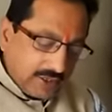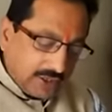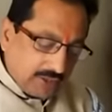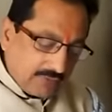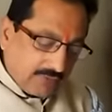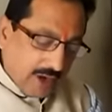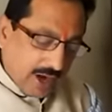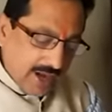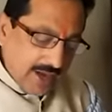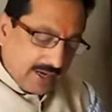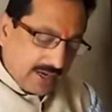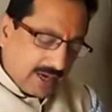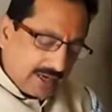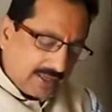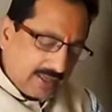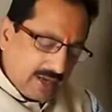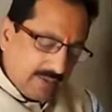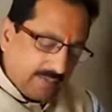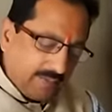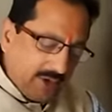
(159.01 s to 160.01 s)
सफाई
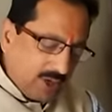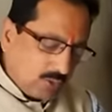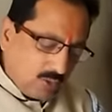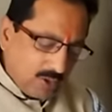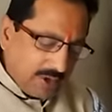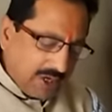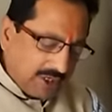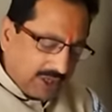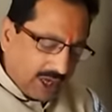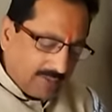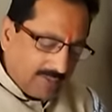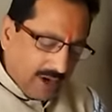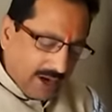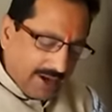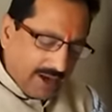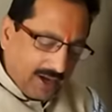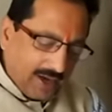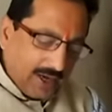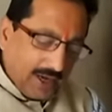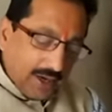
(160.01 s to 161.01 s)
करते बिल्कुल नहीं
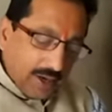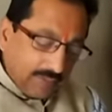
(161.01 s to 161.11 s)
शर्माना